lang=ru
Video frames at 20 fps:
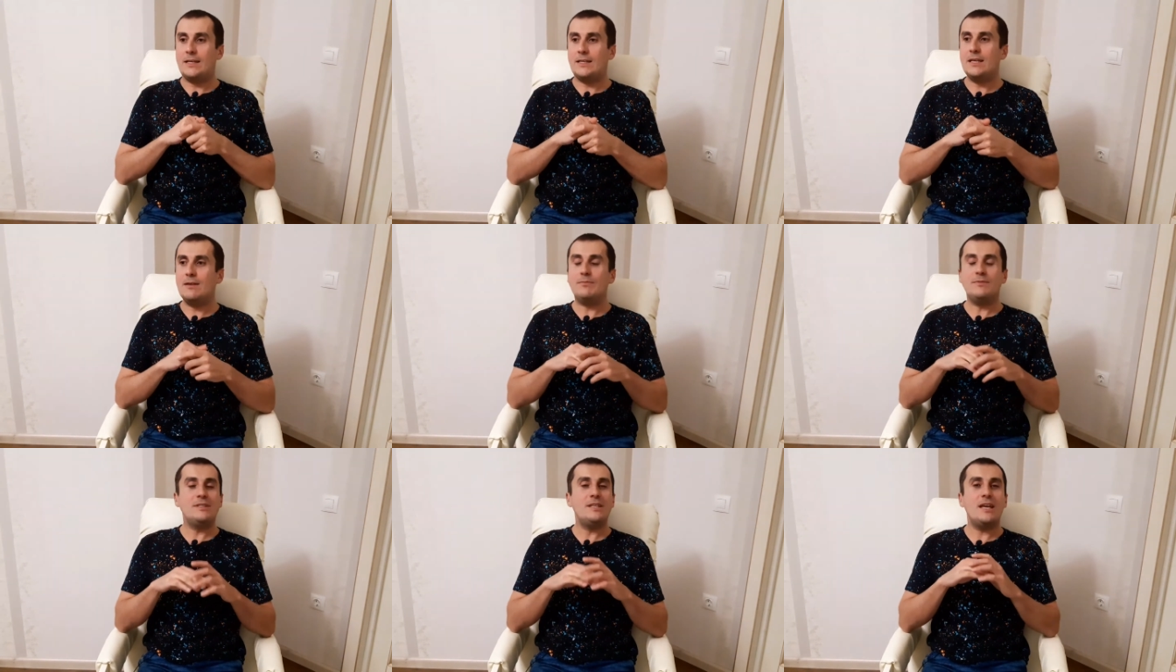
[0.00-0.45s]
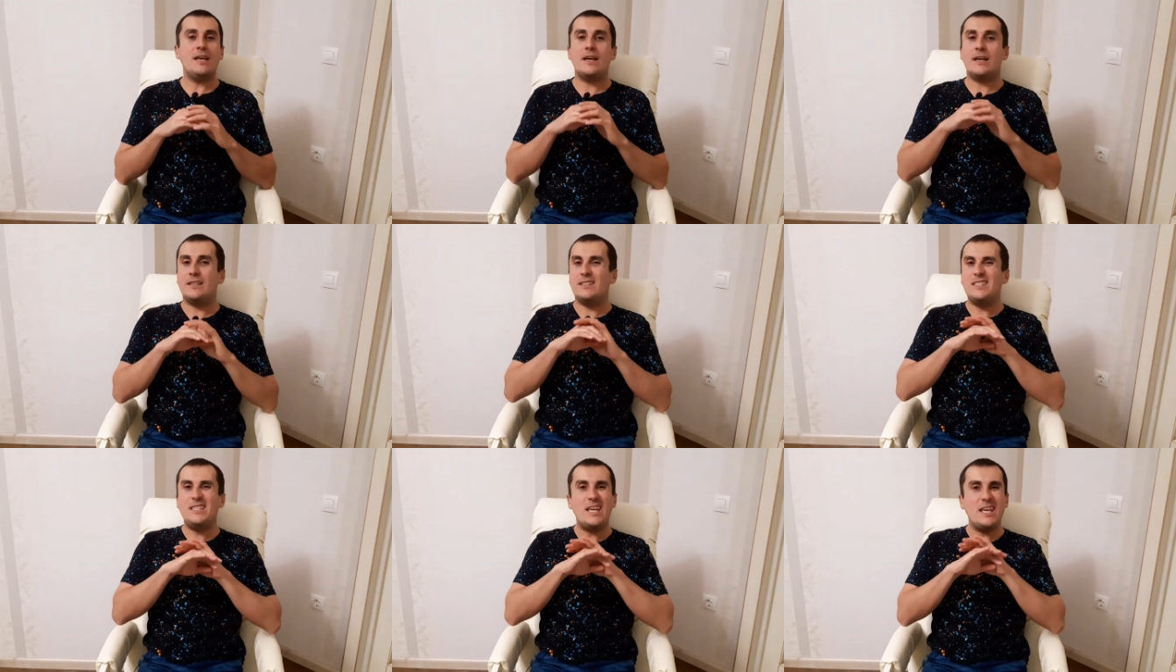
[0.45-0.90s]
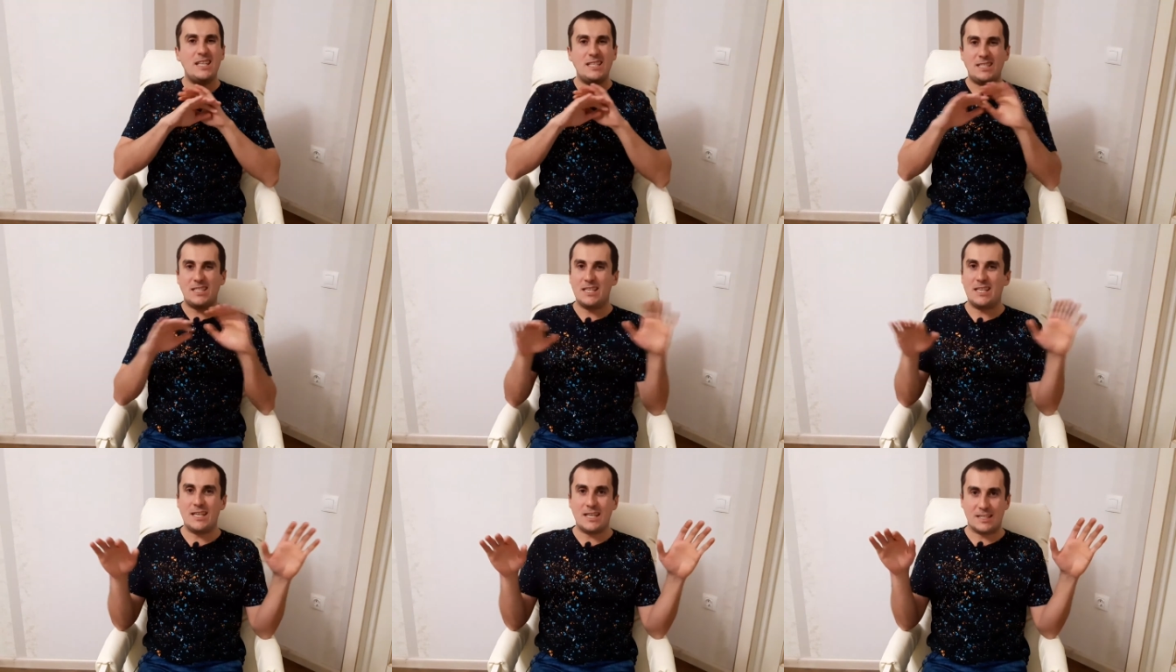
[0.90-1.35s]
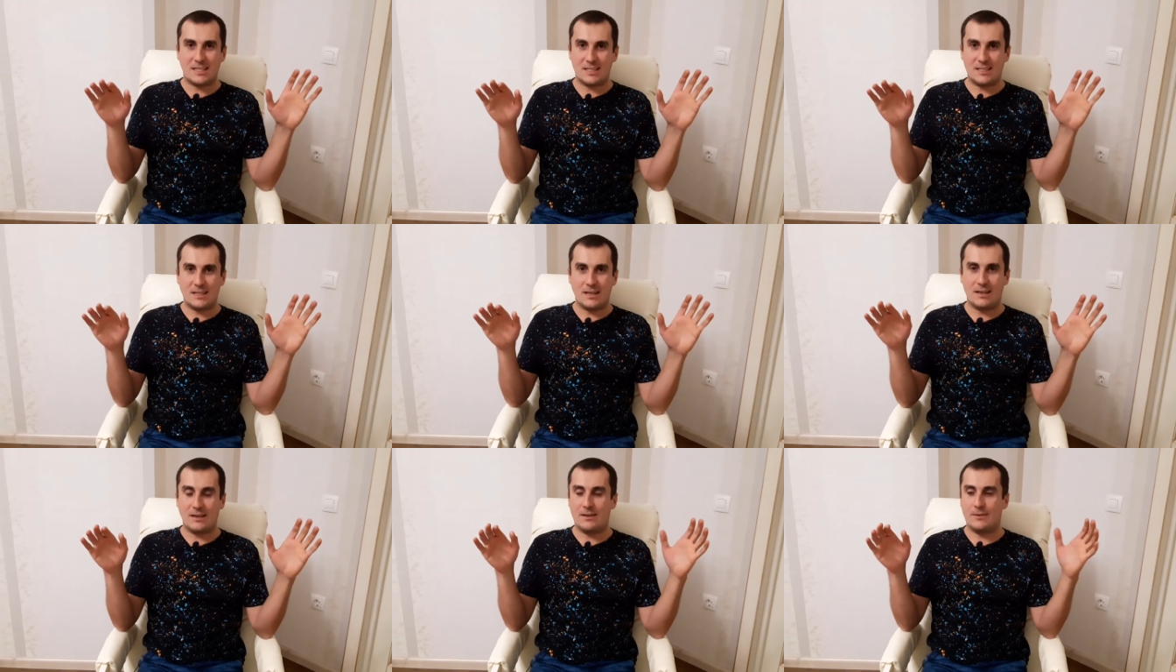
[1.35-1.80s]
И мне не
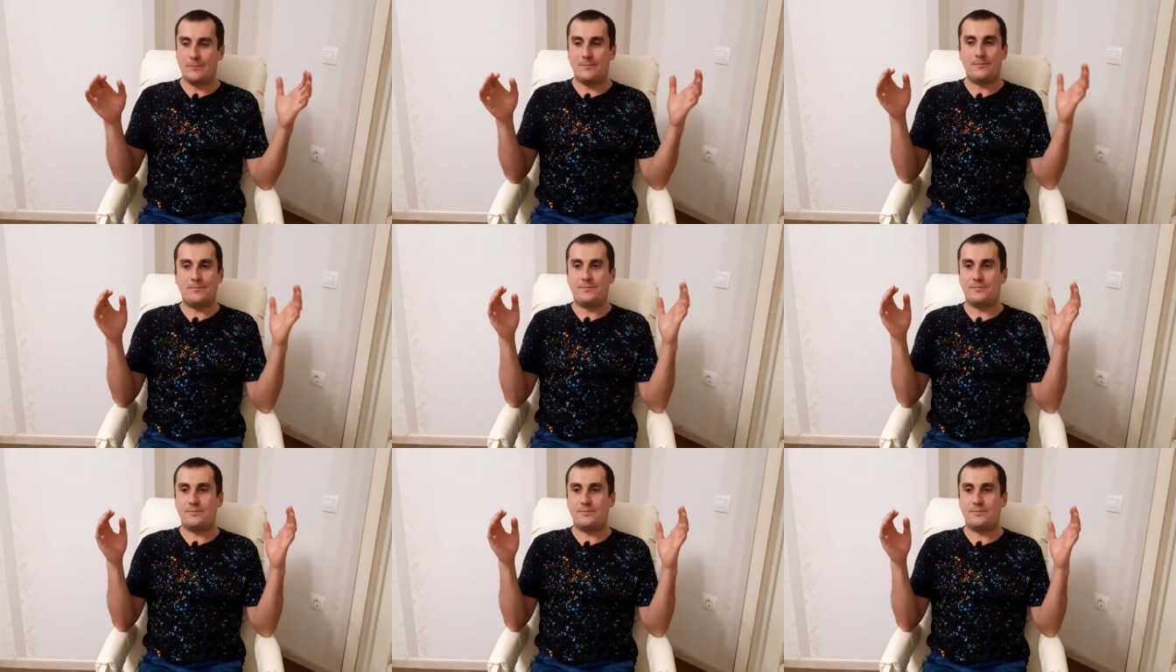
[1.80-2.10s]
интересно